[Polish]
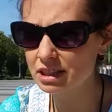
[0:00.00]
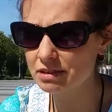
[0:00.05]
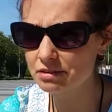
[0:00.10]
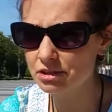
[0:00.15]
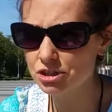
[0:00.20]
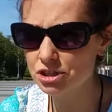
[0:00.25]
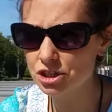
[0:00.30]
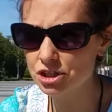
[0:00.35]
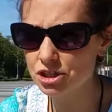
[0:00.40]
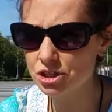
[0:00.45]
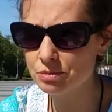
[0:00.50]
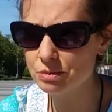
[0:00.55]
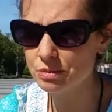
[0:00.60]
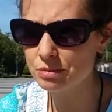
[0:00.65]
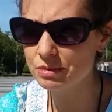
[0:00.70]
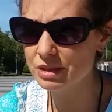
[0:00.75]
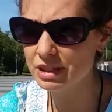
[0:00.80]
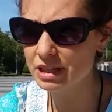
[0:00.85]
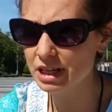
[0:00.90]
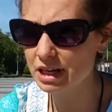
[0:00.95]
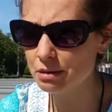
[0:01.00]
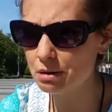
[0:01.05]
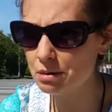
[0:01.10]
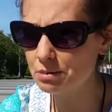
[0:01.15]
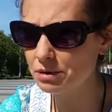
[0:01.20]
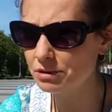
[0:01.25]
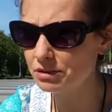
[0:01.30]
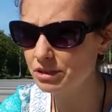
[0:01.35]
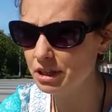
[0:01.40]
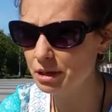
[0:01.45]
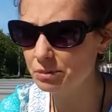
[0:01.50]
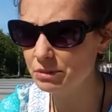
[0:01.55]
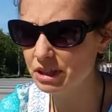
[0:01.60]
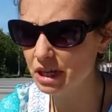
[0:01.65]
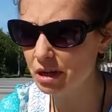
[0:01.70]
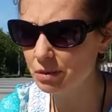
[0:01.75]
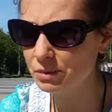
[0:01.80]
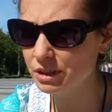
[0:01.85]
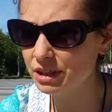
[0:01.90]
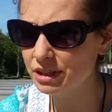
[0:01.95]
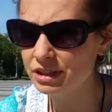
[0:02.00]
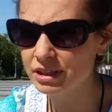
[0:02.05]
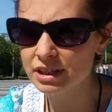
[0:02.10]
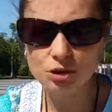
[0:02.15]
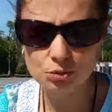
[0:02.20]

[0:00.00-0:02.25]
najważniejszymi minerałami i witaminami